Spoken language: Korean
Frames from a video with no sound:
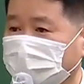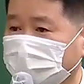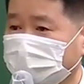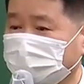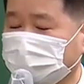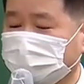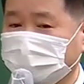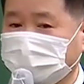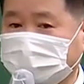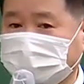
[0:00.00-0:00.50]

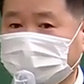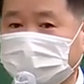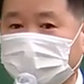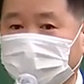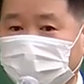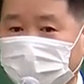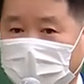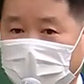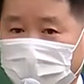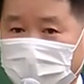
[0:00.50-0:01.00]
지문이
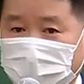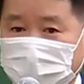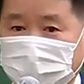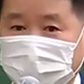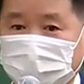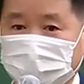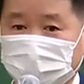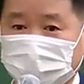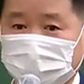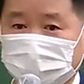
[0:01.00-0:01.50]
그대로 나와
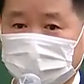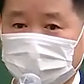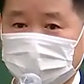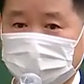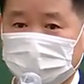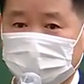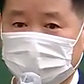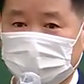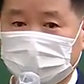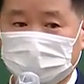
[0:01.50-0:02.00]
있어요.
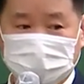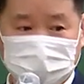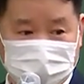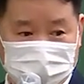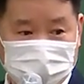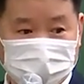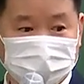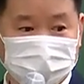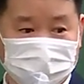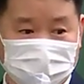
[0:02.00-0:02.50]
이
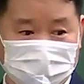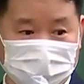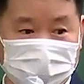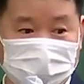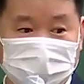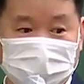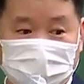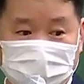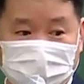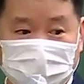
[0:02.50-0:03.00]
지문 자체, 이
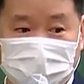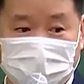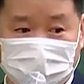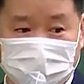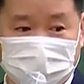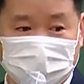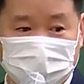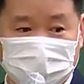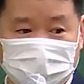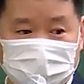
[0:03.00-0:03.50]
책
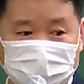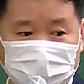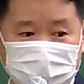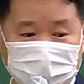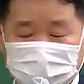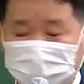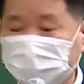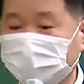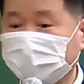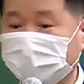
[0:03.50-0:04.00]
안에가
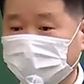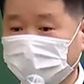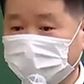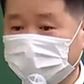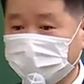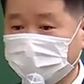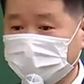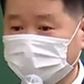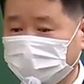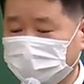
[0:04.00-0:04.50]
그대로.
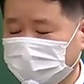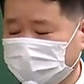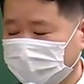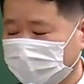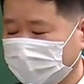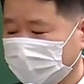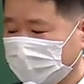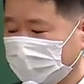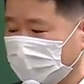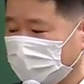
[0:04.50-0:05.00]
그래서
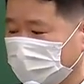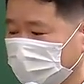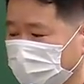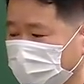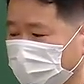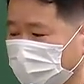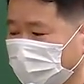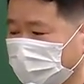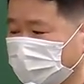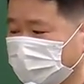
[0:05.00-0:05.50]
어,
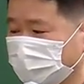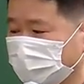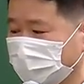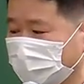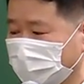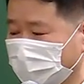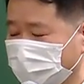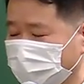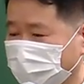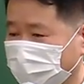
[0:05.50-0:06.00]
나중에
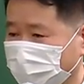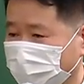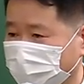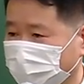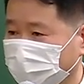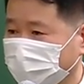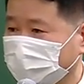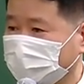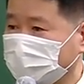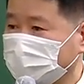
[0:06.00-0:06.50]

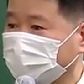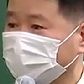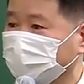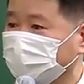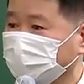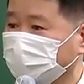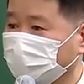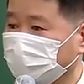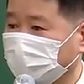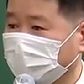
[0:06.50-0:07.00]
가면
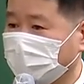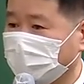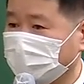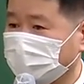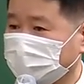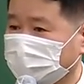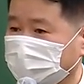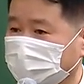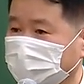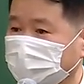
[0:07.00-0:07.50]
1년
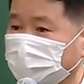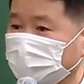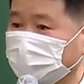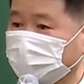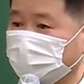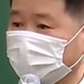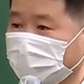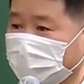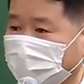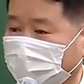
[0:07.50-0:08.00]
동안
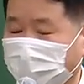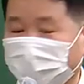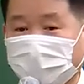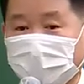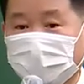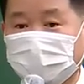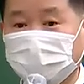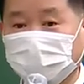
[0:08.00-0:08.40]
기본소가 나와요,